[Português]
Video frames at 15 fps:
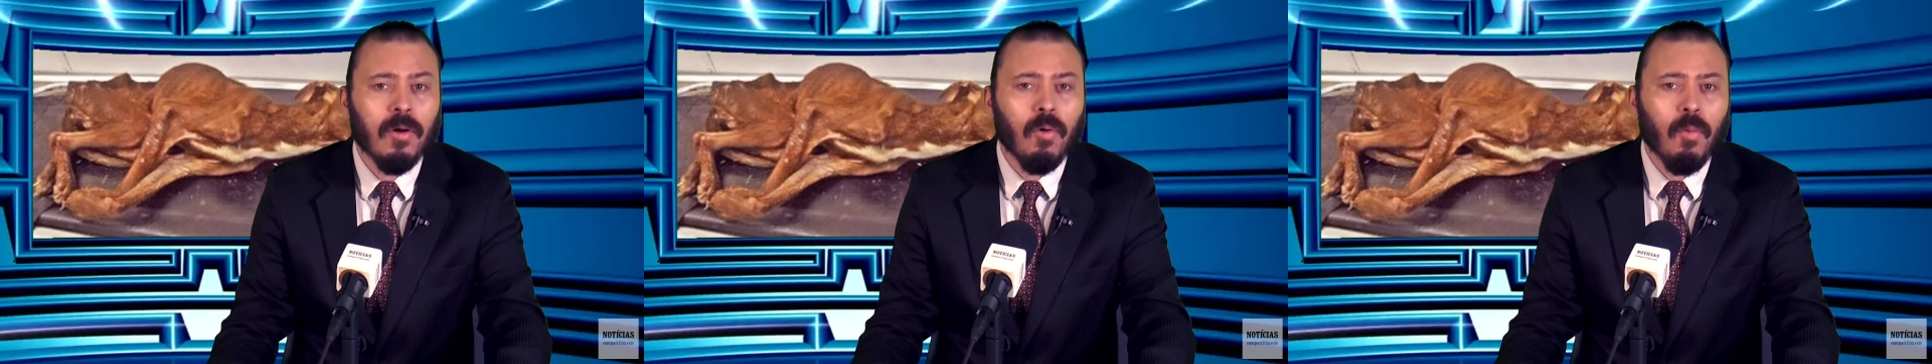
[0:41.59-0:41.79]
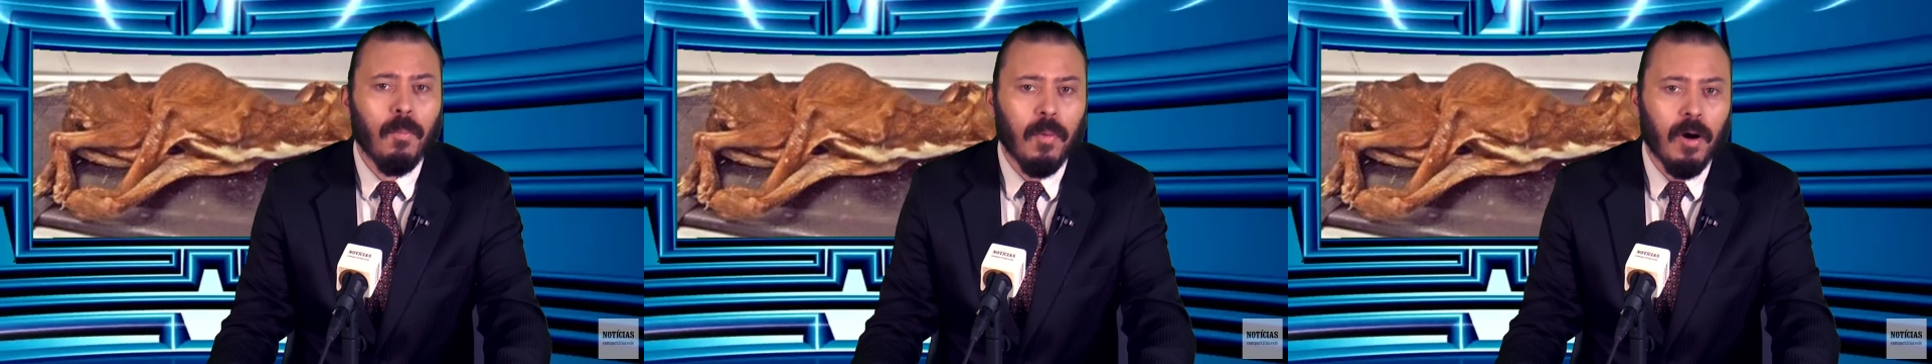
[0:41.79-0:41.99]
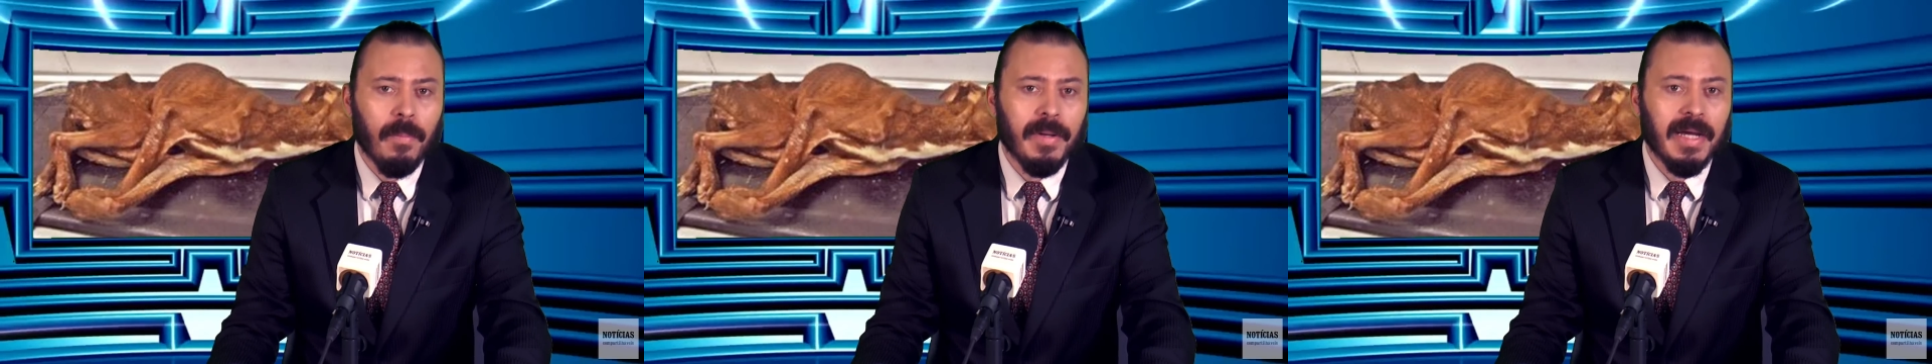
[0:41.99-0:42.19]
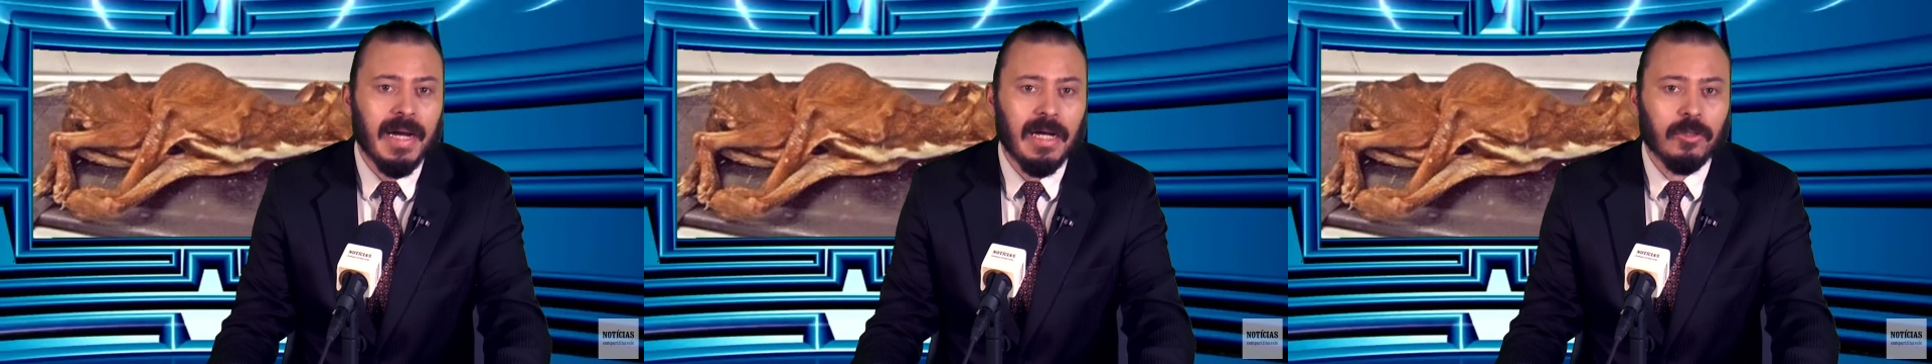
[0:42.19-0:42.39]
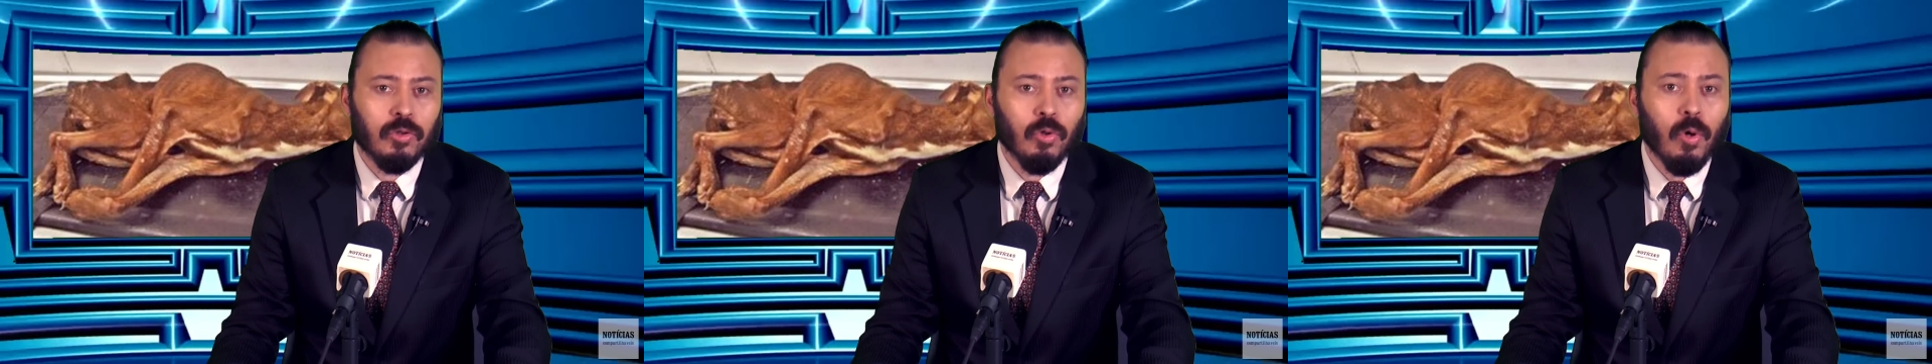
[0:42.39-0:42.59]
o pobre
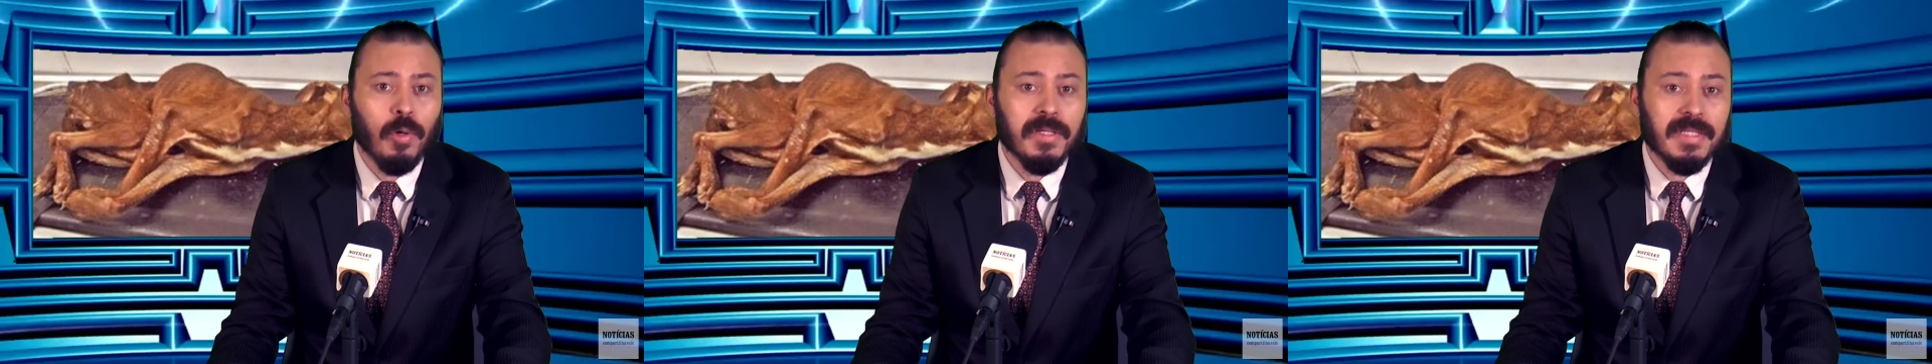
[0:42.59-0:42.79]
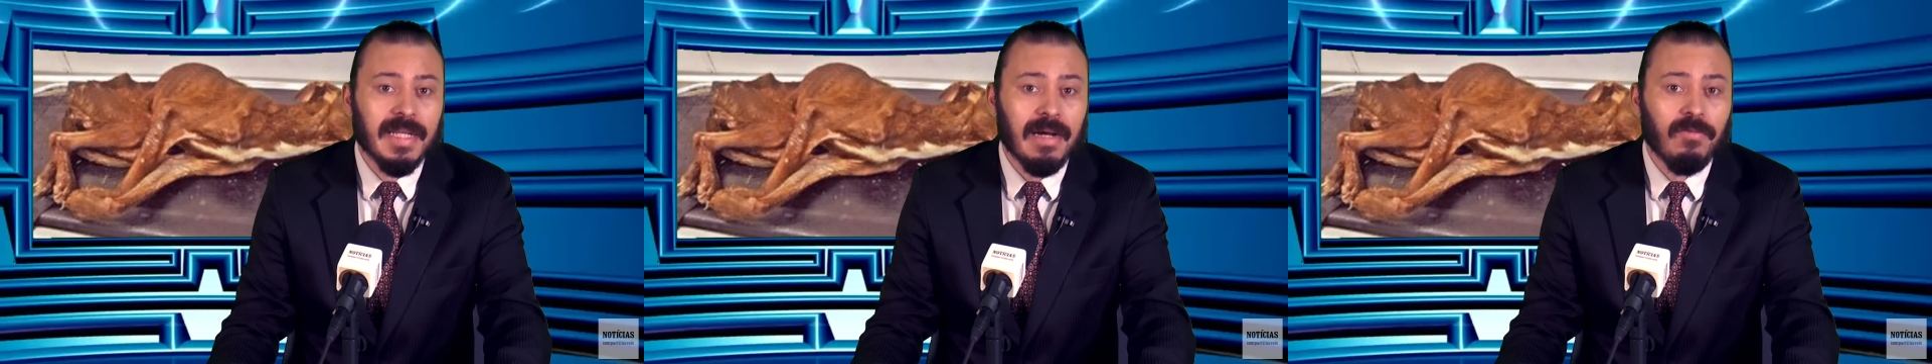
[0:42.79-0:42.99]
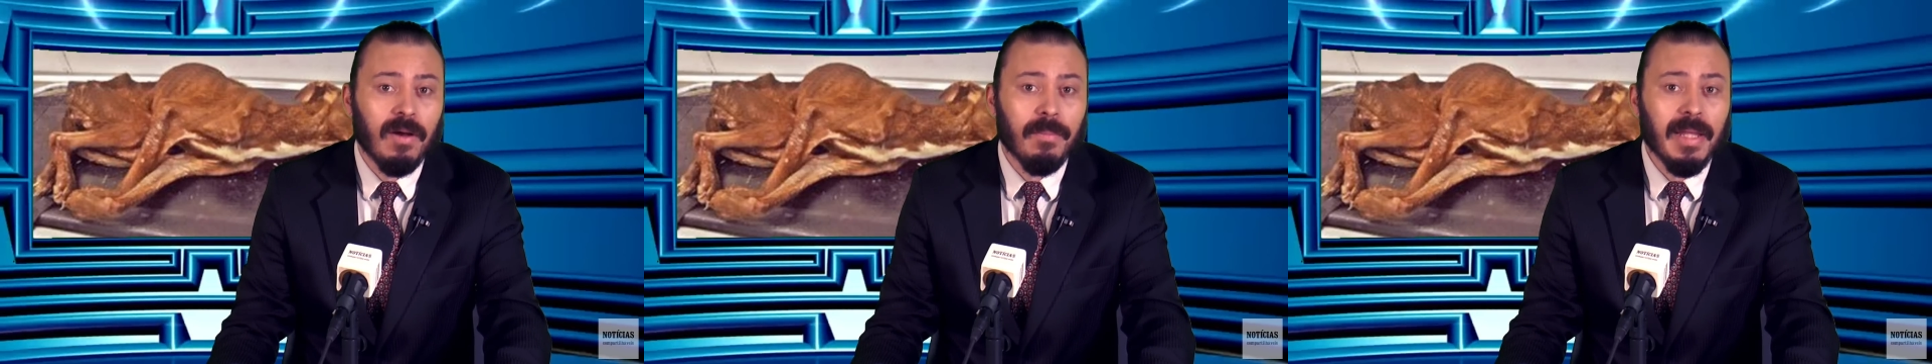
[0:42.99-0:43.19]
cachorro estava